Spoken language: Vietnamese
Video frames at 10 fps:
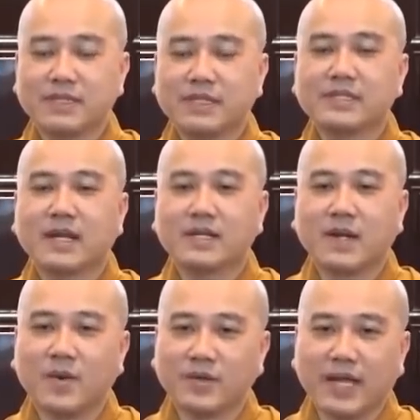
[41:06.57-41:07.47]
Mình chỉ cần
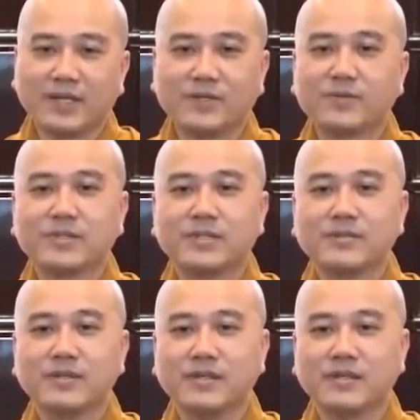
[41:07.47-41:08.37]
ngồi đây một chút xíu
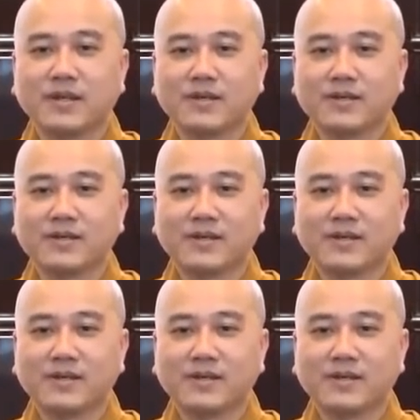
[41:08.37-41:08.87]
nữa thôi,